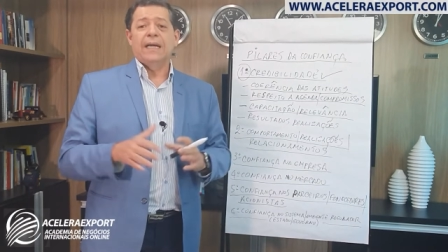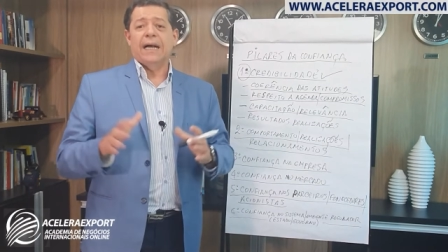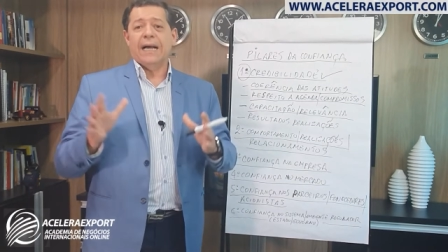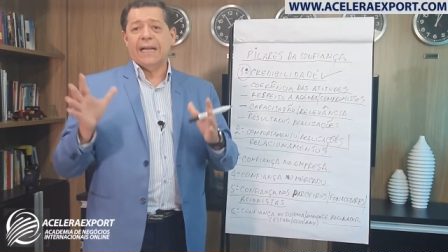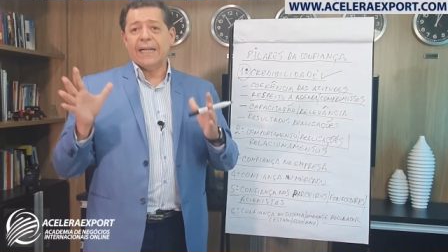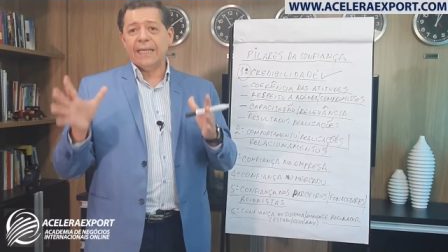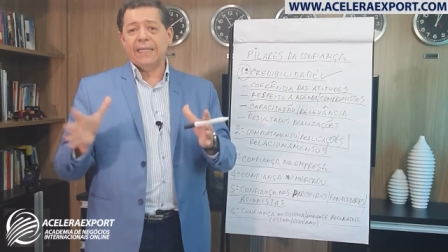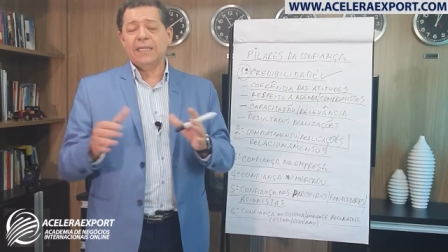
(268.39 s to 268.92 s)

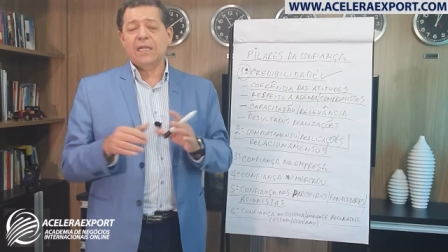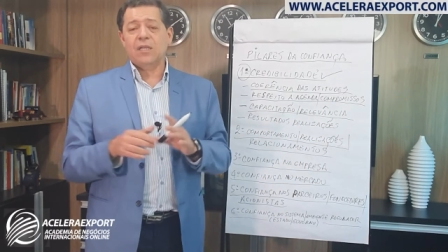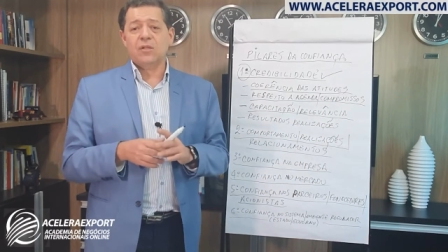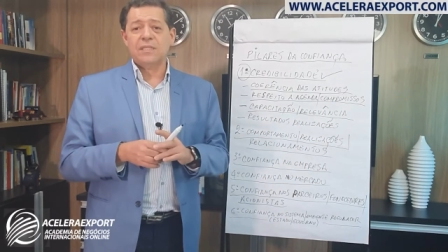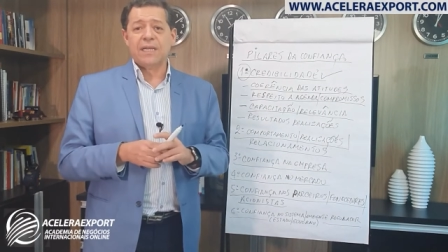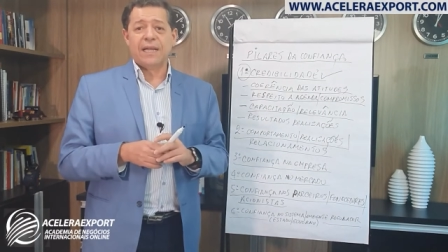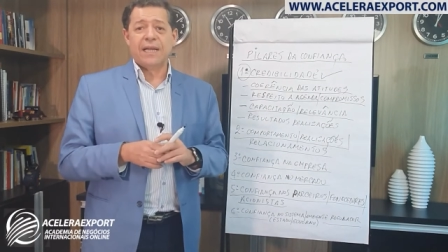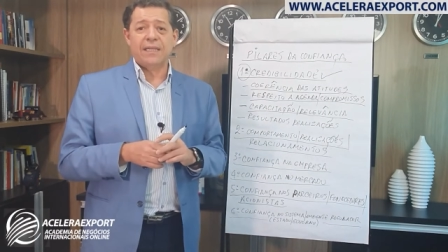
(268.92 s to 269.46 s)
aqui na
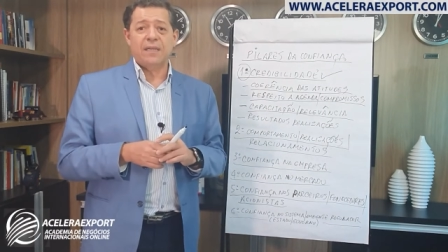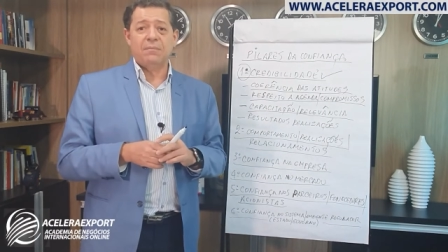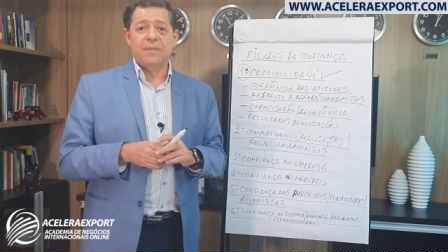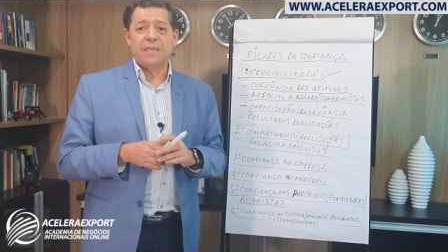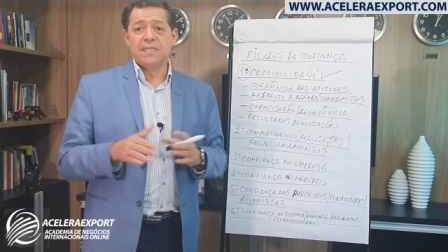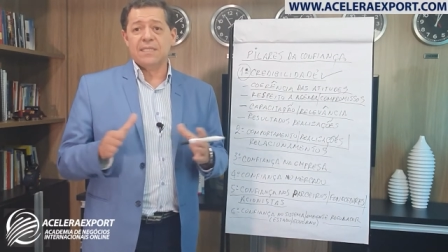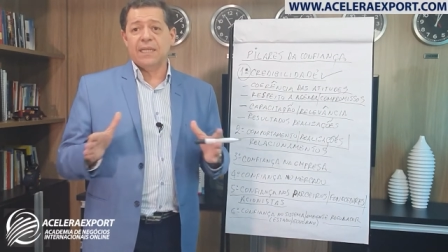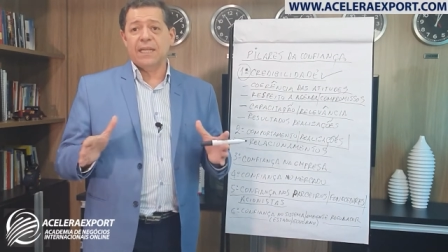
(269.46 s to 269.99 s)
nossa
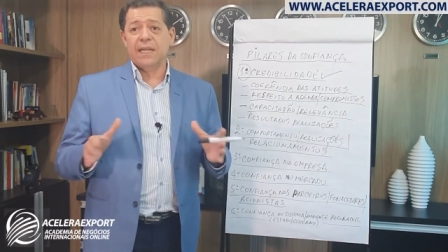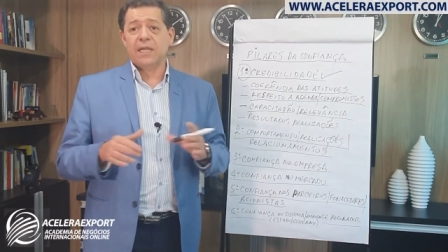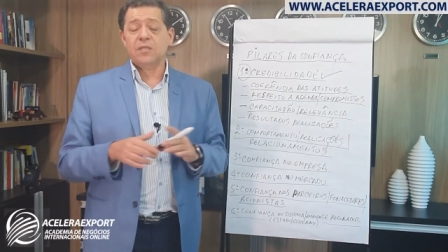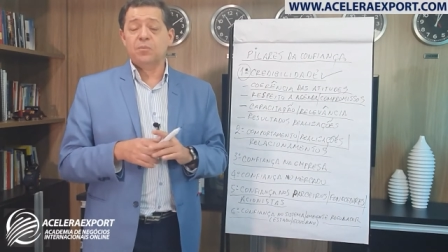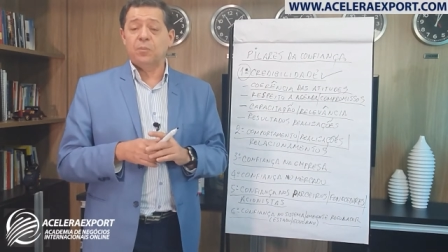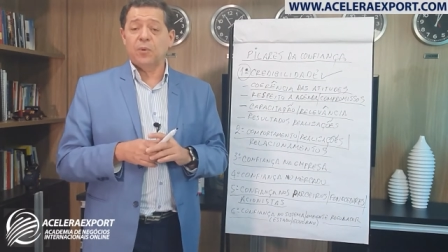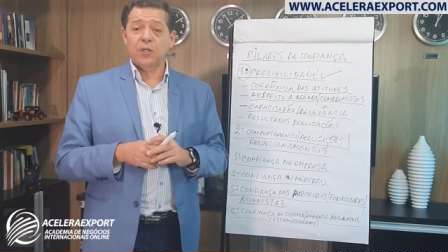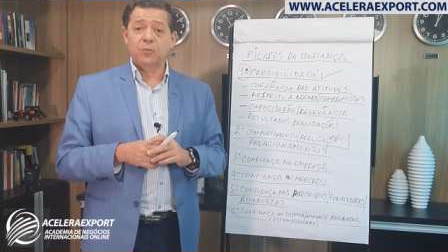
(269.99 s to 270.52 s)
academia
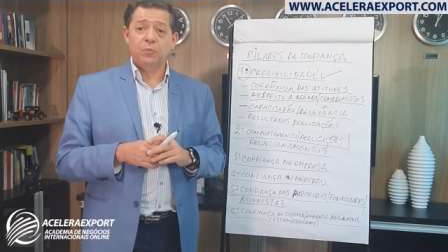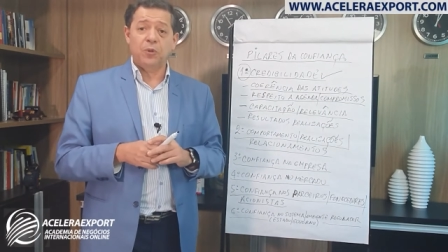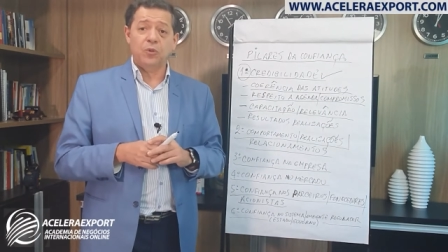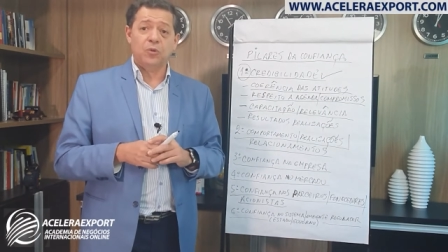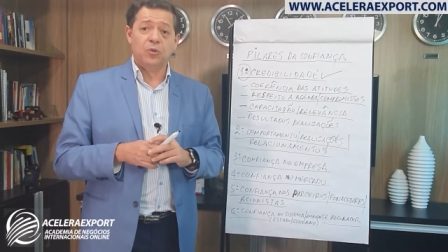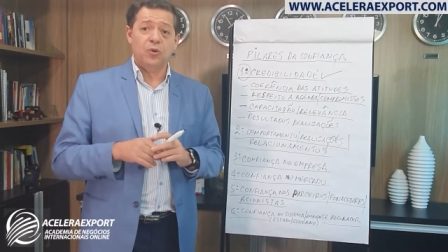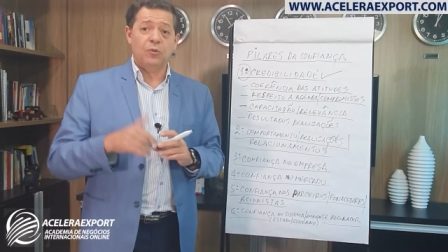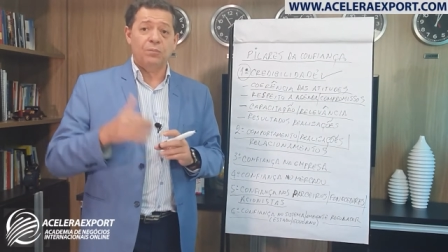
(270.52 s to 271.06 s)

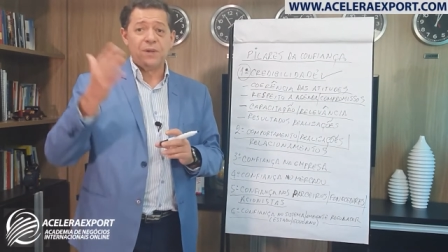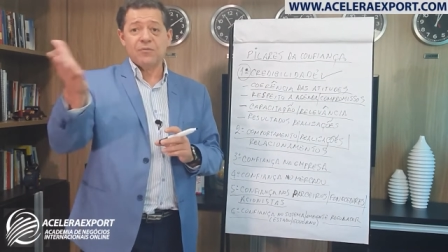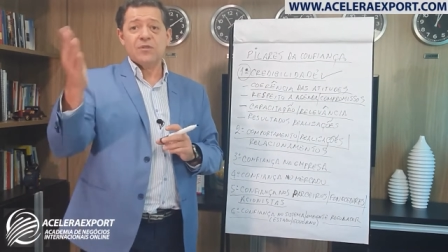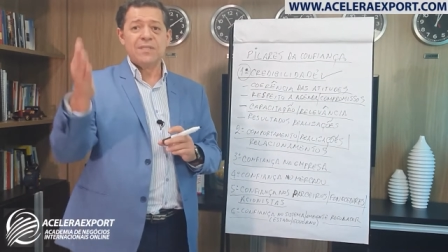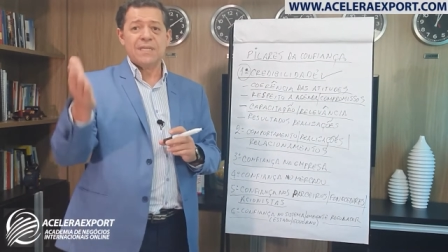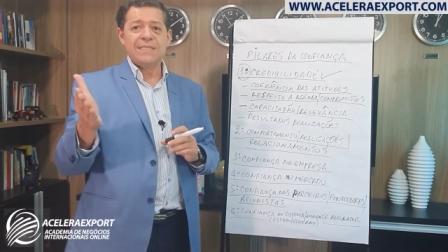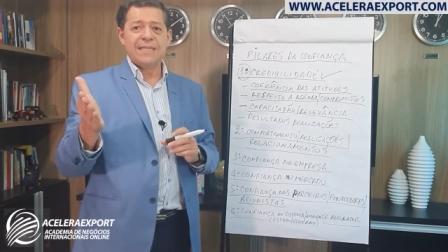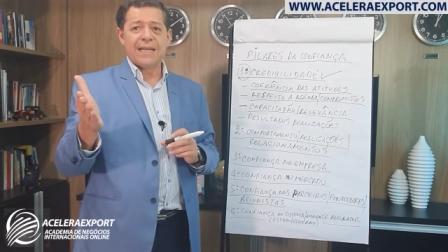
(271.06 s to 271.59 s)
celerexport.com para
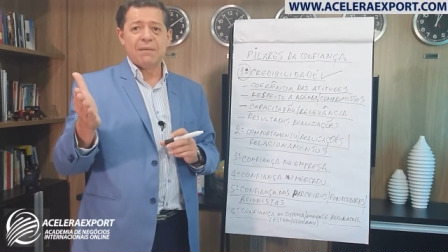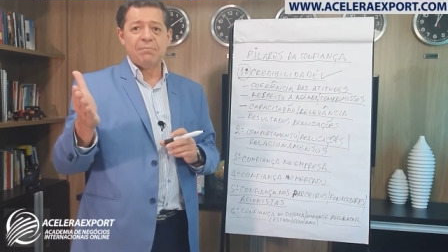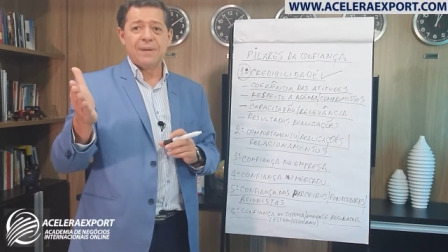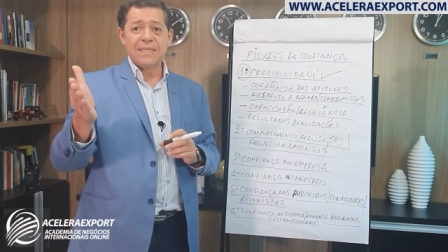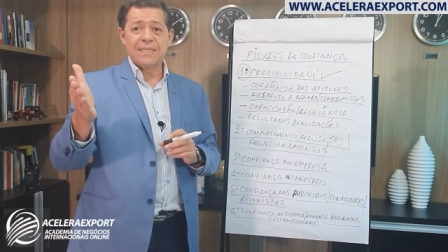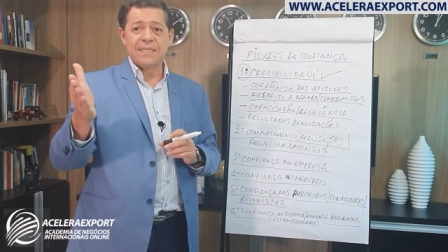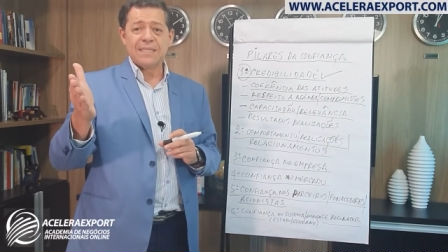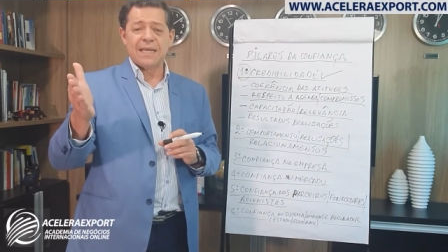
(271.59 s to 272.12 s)
você se
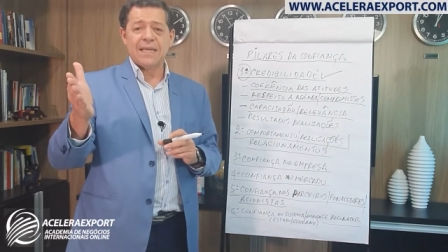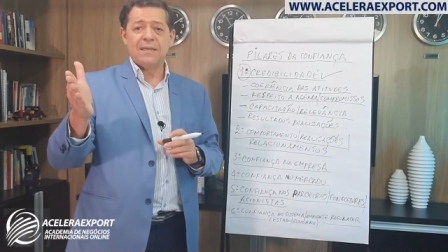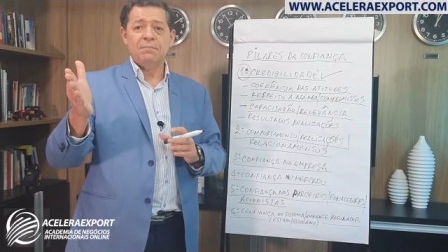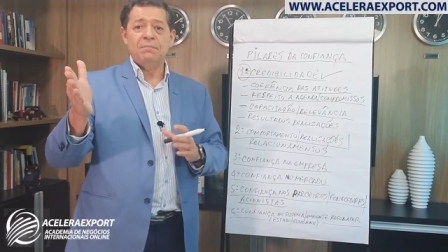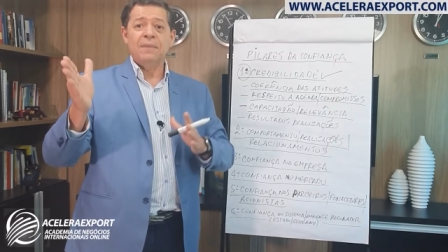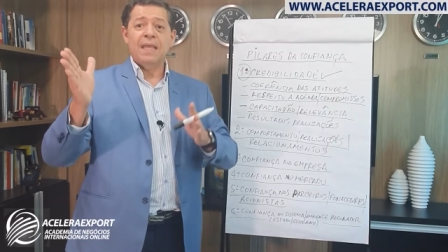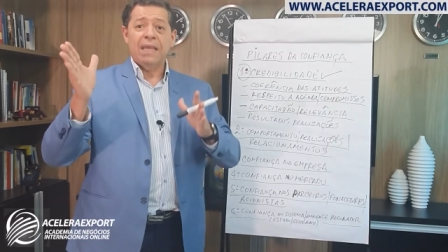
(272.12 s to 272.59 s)
capacitar.